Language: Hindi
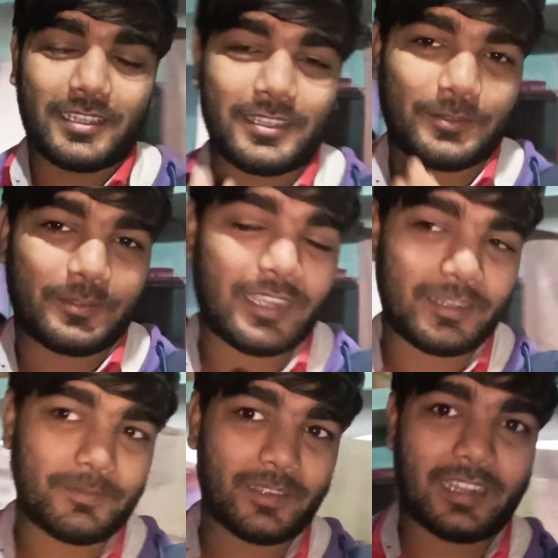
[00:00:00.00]
उठ कर
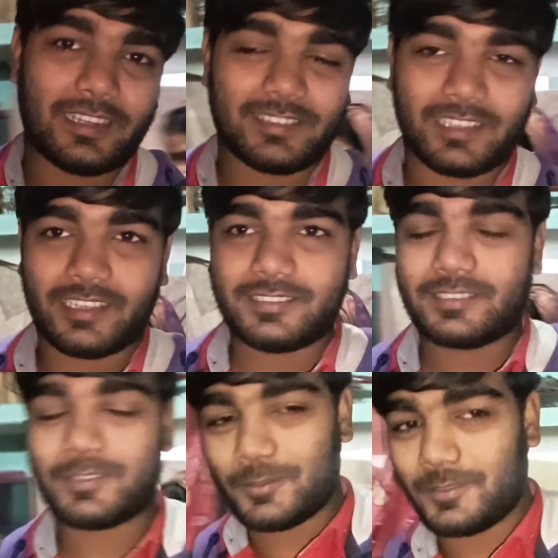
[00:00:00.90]
दुकान वगैरह सारा
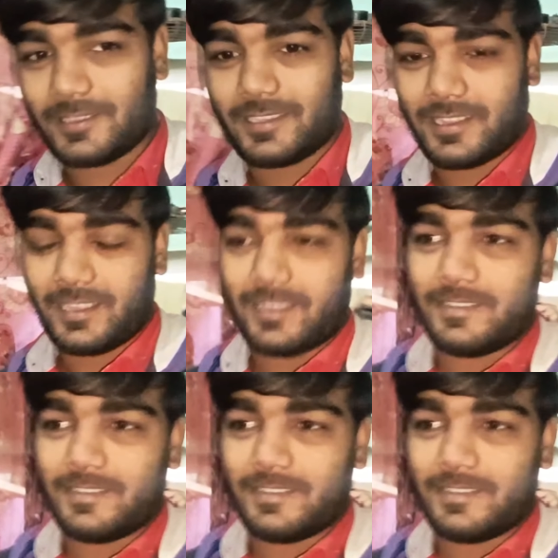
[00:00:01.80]
चीज़ खोल देती